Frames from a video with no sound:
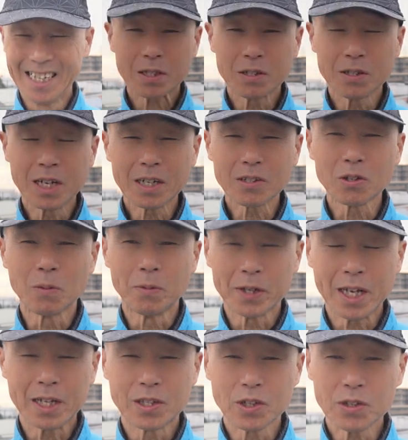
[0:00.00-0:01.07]
少なくとも
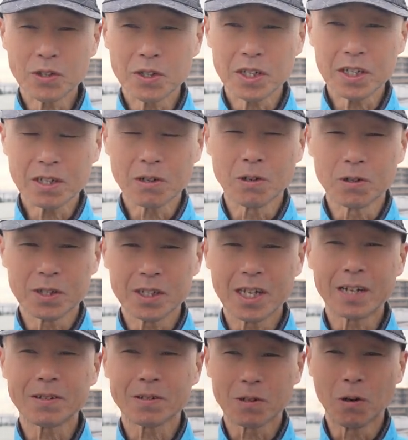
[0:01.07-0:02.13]
ね10時以降に
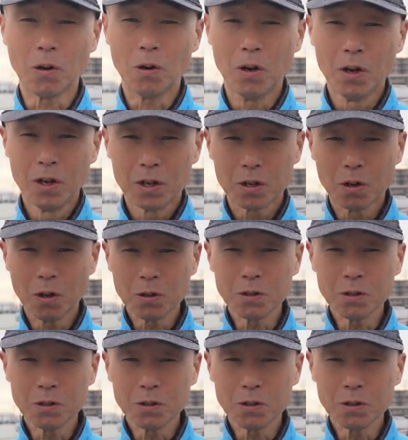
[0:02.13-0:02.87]
なると5